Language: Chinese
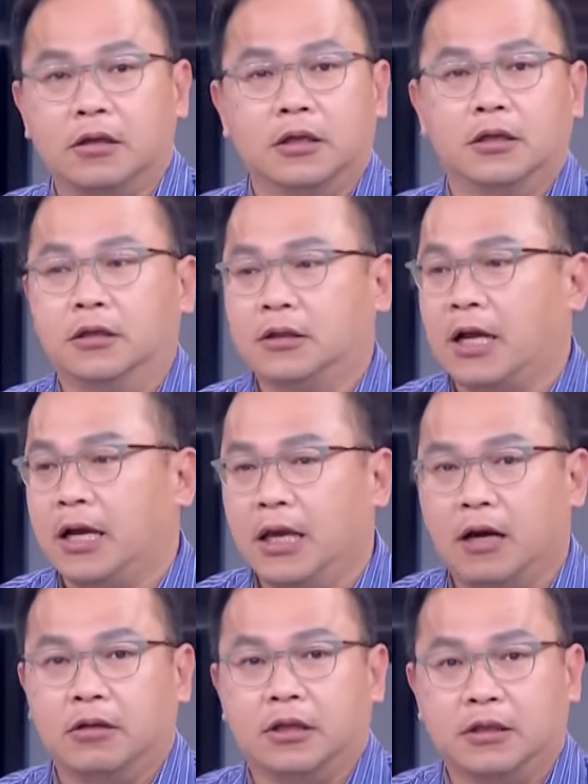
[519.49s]
的，他
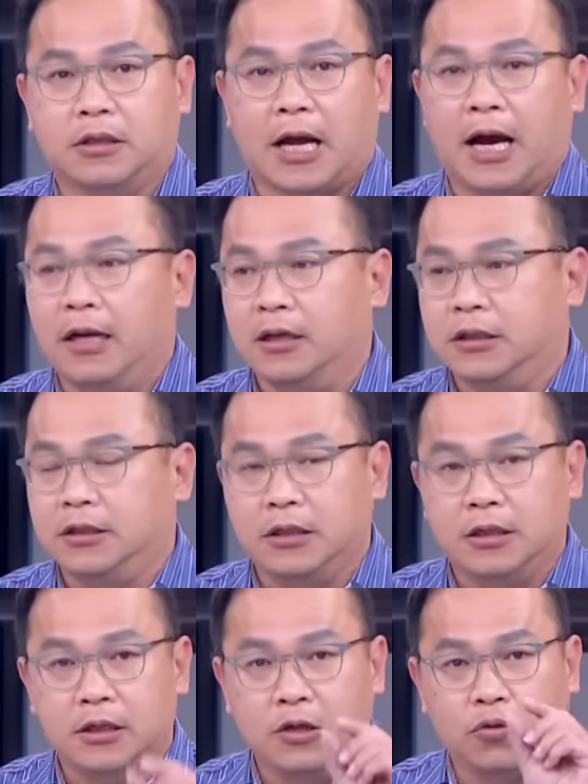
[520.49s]
要的答案已
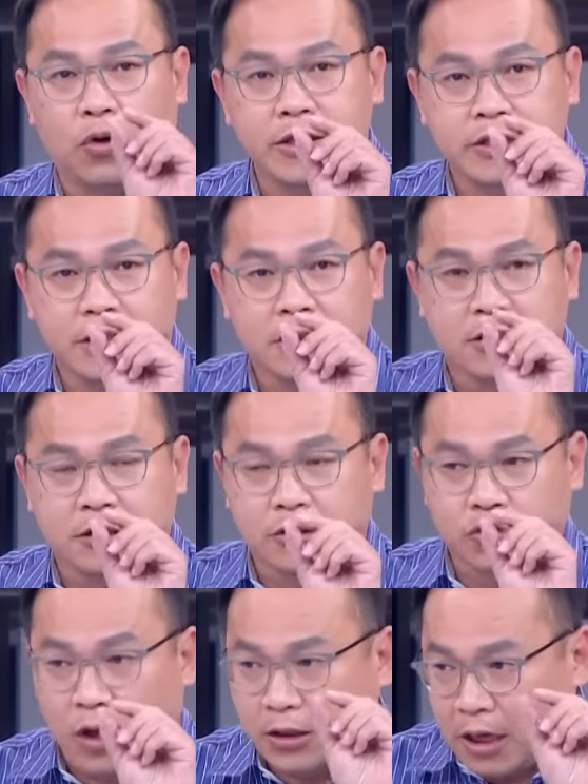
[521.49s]
经关键字
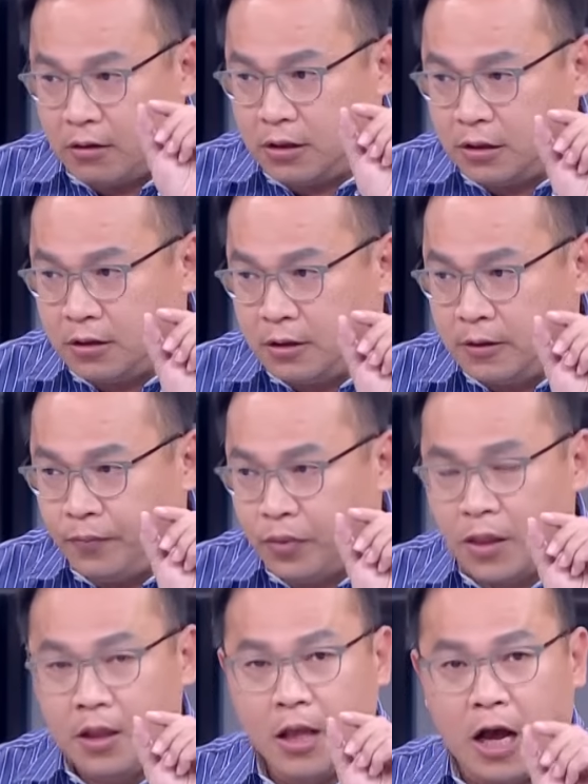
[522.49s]
抓到了。啊，
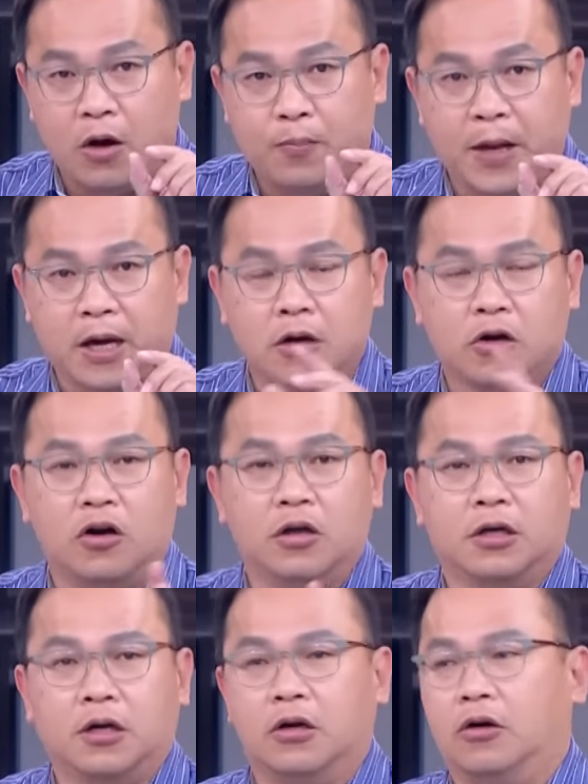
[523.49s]
后边个讲，
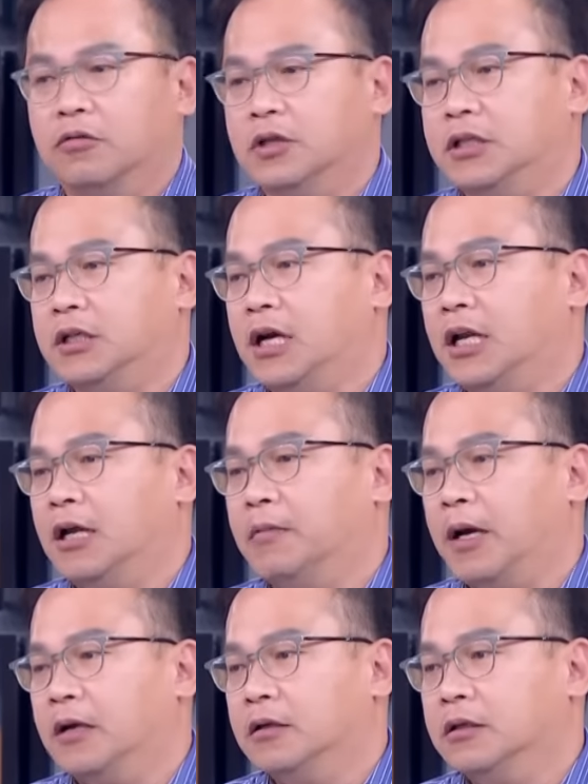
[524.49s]
了个浪费时间了
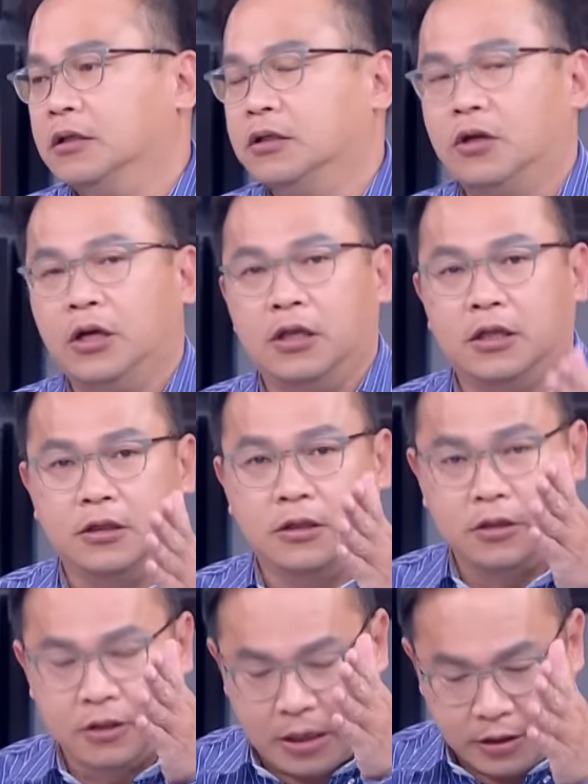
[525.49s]
嘛。所以的
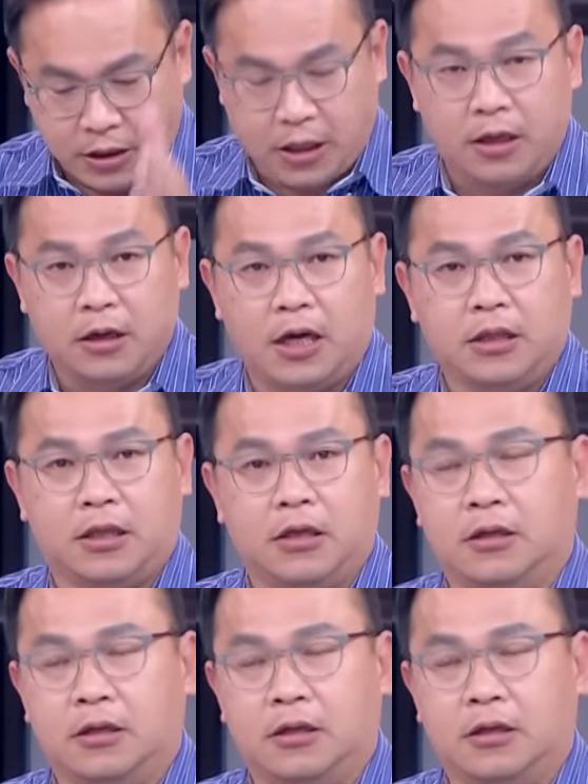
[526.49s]
法庭不是那